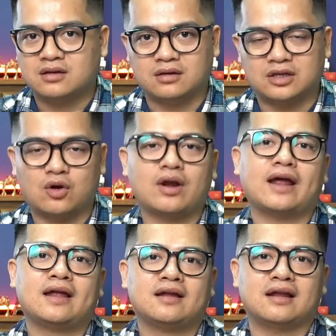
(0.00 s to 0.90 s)
Thì có
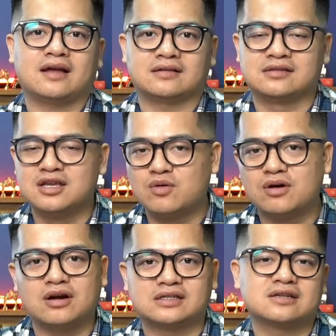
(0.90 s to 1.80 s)
lẽ là nhiều
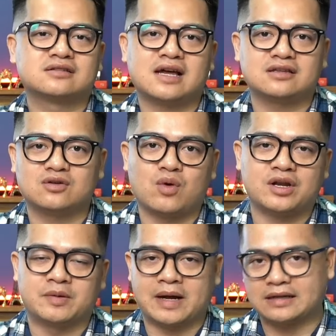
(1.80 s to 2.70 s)
người sẽ đưa ra những quan
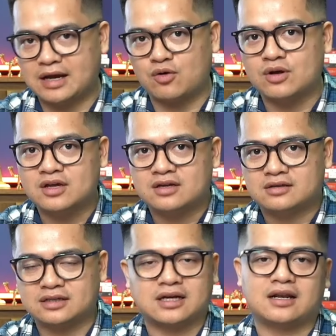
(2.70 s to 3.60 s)
điểm khác nhau.
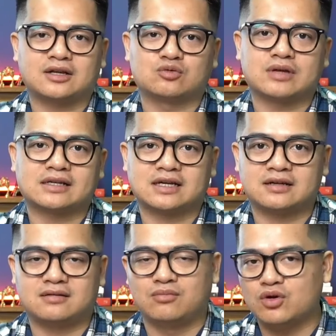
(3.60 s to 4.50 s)
Chắc chắn là chúng ta
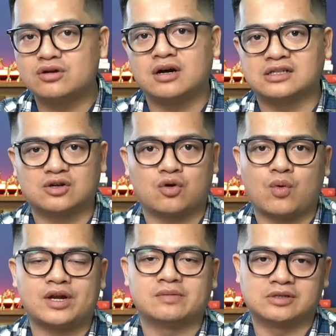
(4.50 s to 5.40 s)
sẽ mỗi người sẽ có
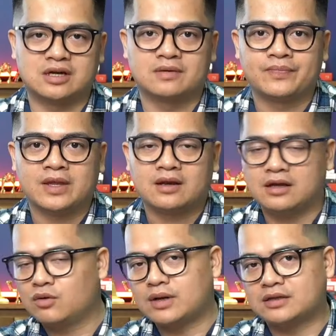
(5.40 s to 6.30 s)
quan điểm riêng.
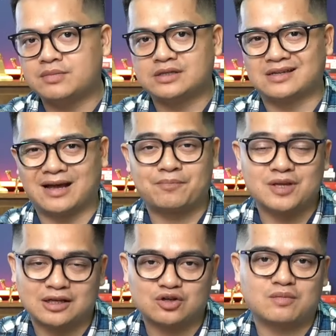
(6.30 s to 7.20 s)
Thế lúc này thì mình chỉ cập
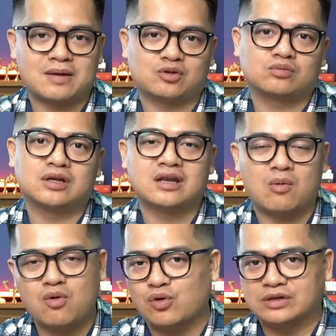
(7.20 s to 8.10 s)
nhật cho các bạn một thông tin
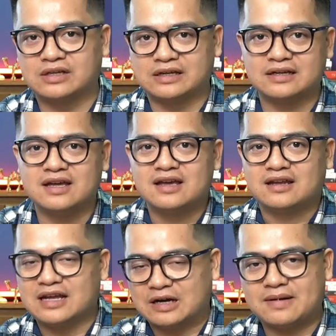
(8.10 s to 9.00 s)
nóng hổi như thế
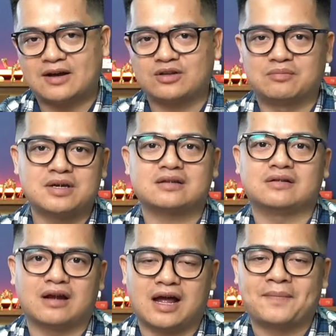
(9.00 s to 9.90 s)
để các bạn có thể biết
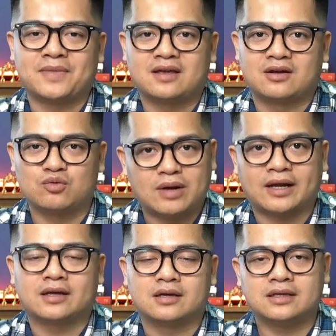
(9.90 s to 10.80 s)
được là lúc
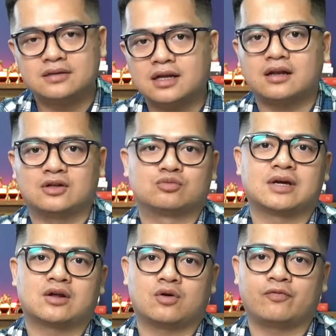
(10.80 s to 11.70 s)
này ít nhất là chúng
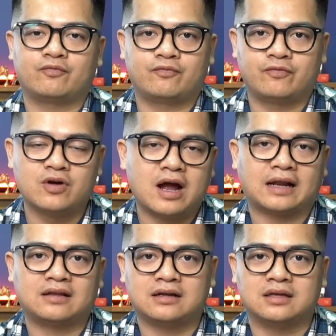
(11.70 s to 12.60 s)
ta đã có phương
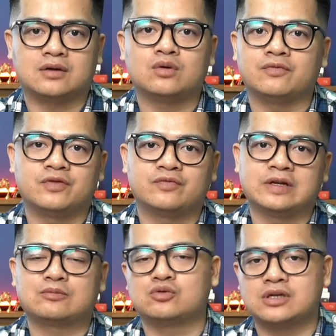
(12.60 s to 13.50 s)
án thay thế huấn luyện viên
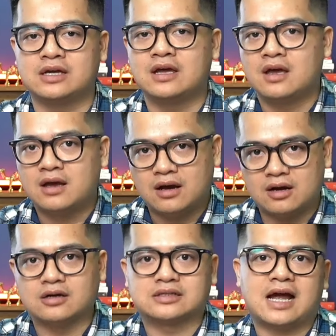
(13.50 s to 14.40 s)
Philippe Troussier
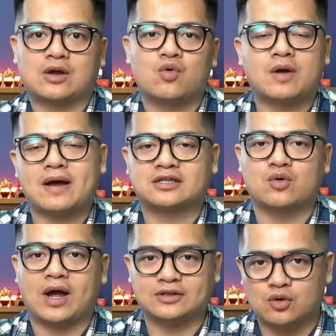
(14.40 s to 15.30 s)
ở giải U23
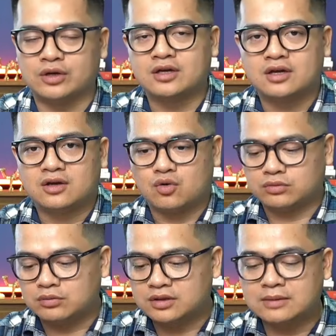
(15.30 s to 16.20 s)
châu Á rồi. Cũng
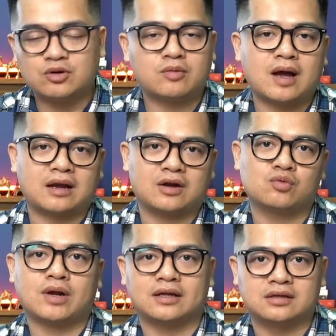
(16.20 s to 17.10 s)
thông tin thêm cho các bạn là
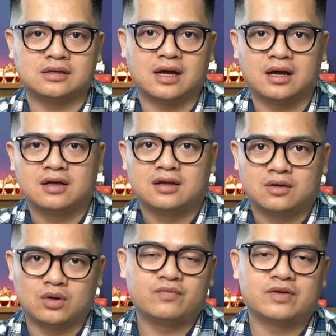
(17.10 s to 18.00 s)
lúc này thì huấn
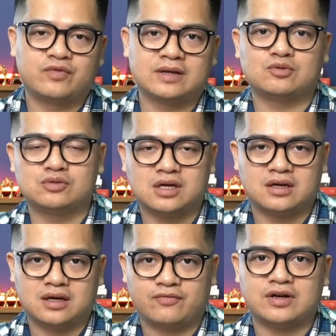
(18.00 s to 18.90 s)
luyện viên Philippe
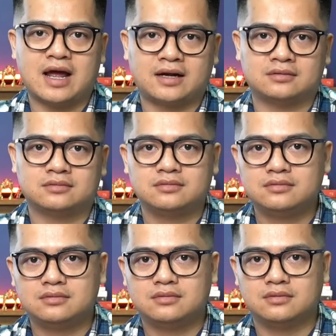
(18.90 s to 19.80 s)
Troussier vẫn đang
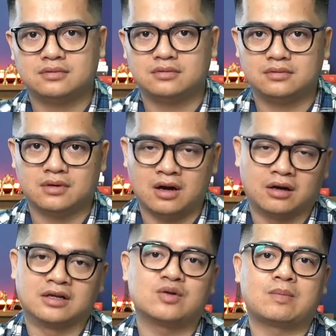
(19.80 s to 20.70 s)

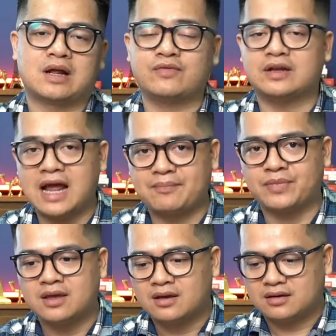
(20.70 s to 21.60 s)
ở Liên đoàn bóng đá Việt Nam
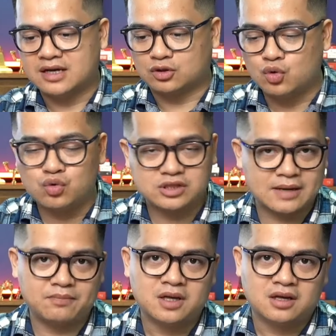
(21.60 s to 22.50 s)
để thu
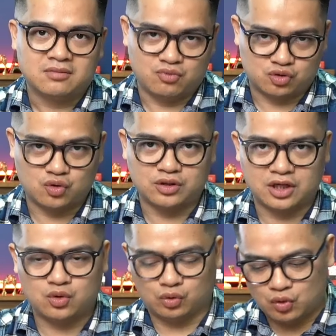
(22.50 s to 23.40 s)
xếp một số những
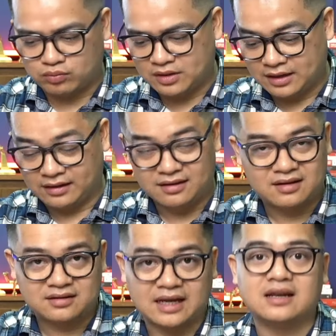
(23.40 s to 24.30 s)
cái thủ tục để
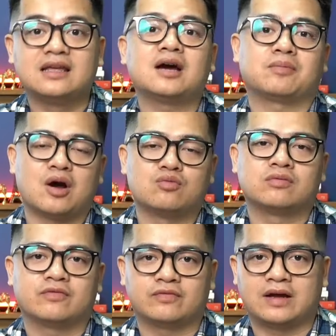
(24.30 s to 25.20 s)
thanh lý hợp đồng
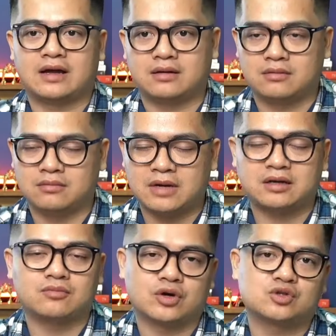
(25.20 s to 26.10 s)
và
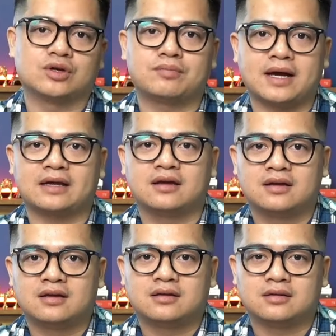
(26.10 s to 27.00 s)
bắt một cái chuyến bay
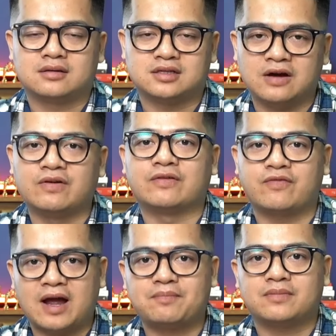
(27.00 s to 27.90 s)
trở về
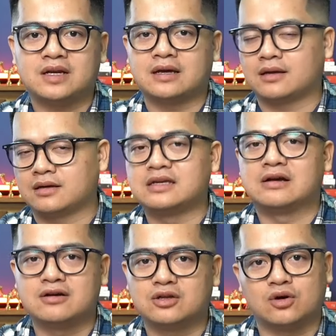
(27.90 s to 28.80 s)
Pháp để nghỉ
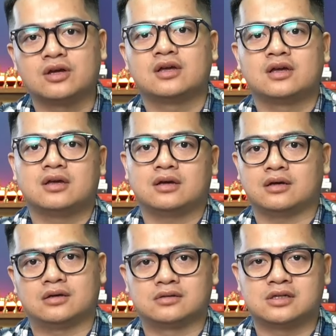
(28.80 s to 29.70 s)
ngơi thôi.
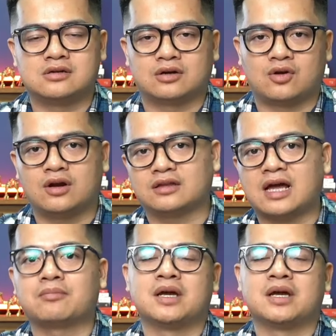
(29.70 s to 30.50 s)
xin được nói lời tạm